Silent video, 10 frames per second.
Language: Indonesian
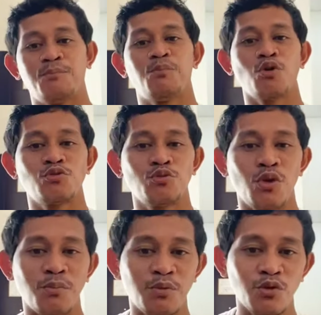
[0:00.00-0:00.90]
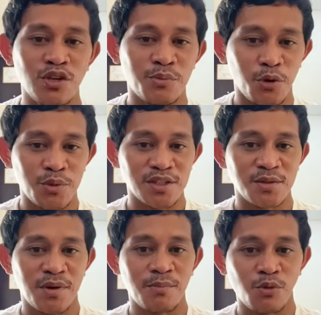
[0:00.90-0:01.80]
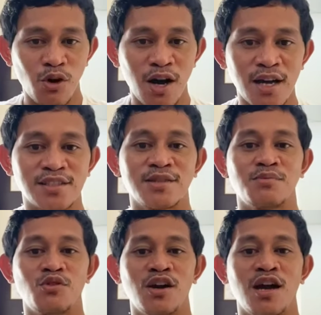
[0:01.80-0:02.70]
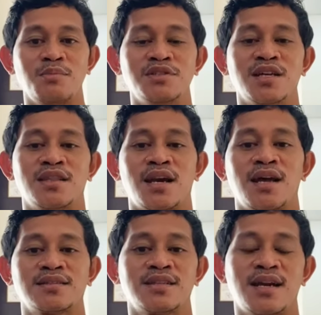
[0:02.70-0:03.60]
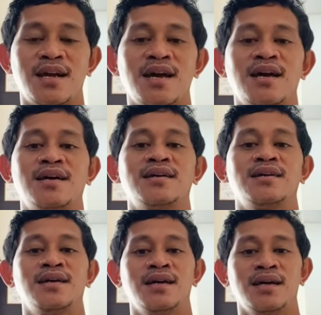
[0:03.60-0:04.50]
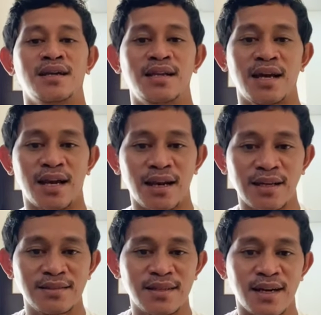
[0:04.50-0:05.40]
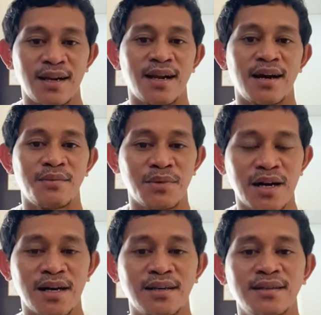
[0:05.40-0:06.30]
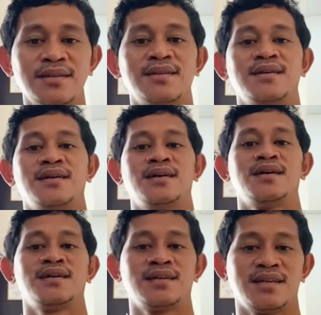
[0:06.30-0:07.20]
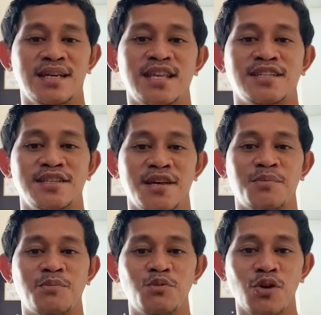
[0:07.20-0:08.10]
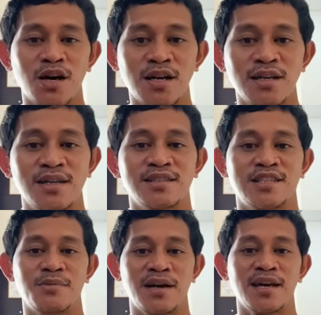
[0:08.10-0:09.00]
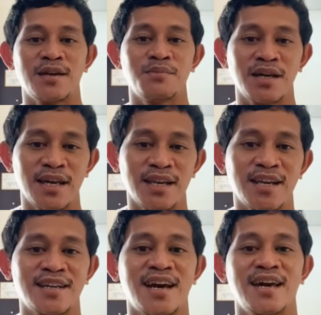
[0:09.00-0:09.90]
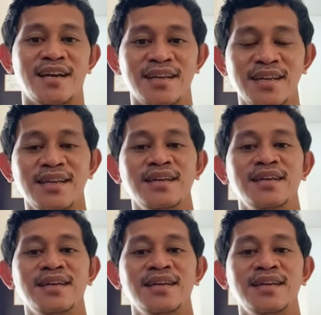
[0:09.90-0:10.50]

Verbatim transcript: PON 20 di Provinsi Papua Semoga bisa terlaksana dengan lancar dan aman Kita cinta Papua sebagian bagian NKRI